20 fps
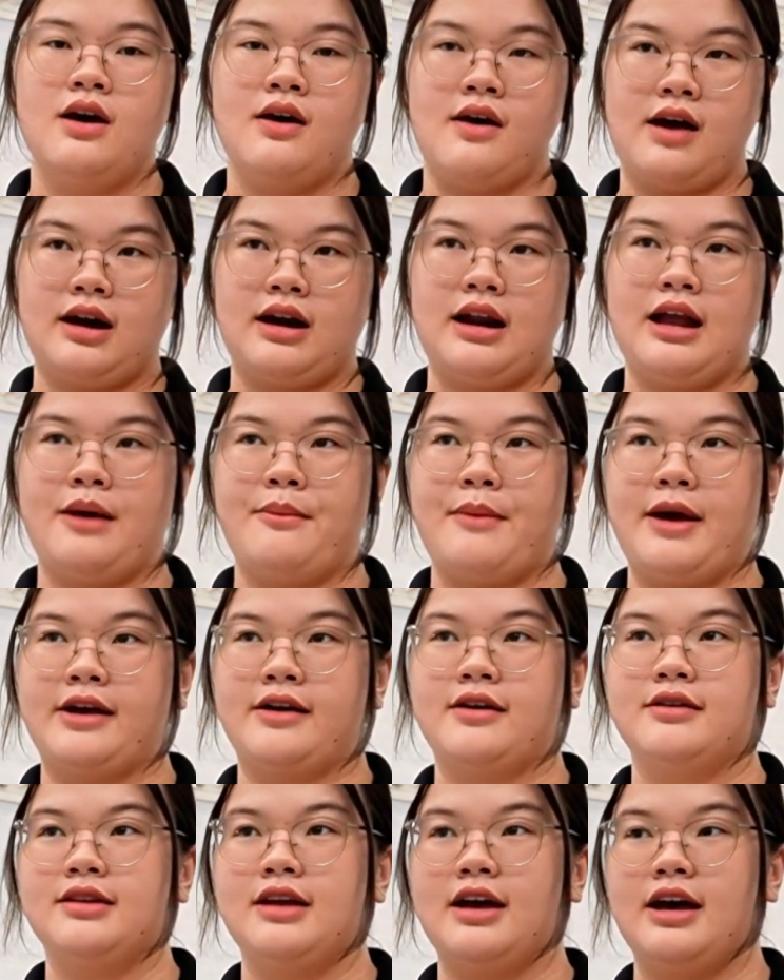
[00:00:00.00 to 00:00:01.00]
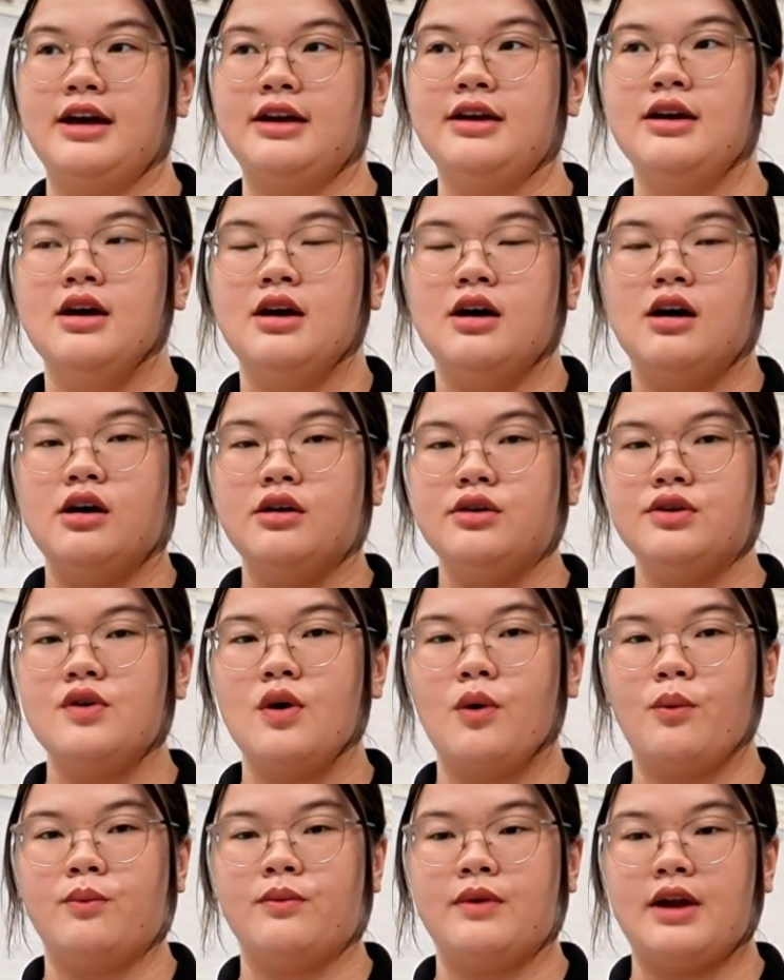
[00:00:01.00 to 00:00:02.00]
hoặc là bạn có thể ứng
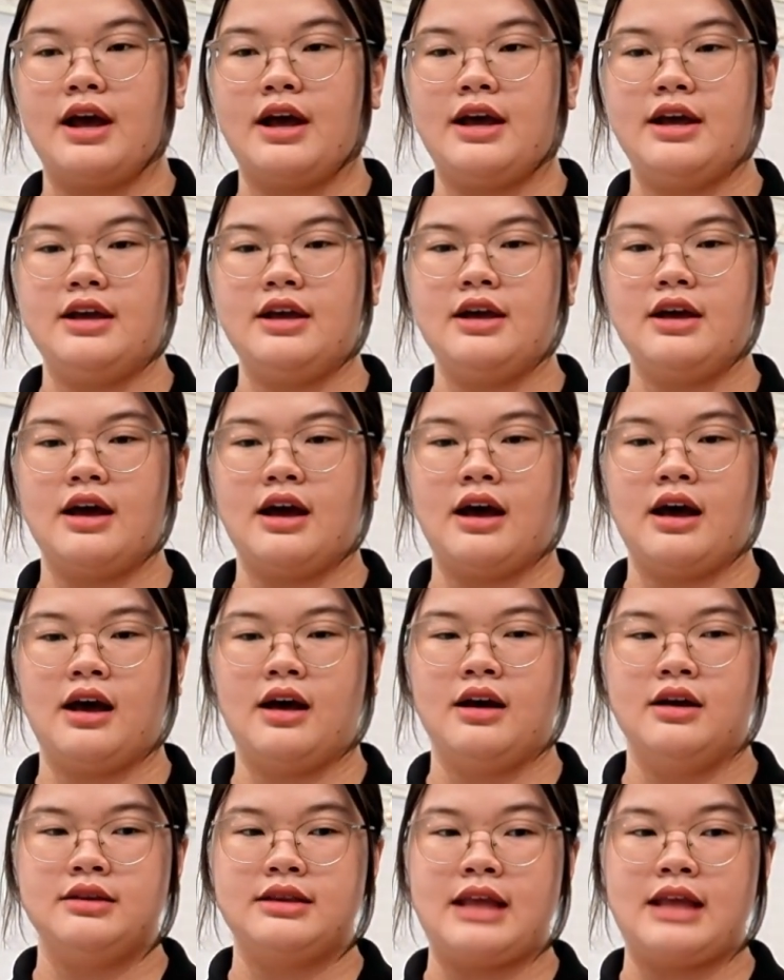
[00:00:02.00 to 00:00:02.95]
dụng để à,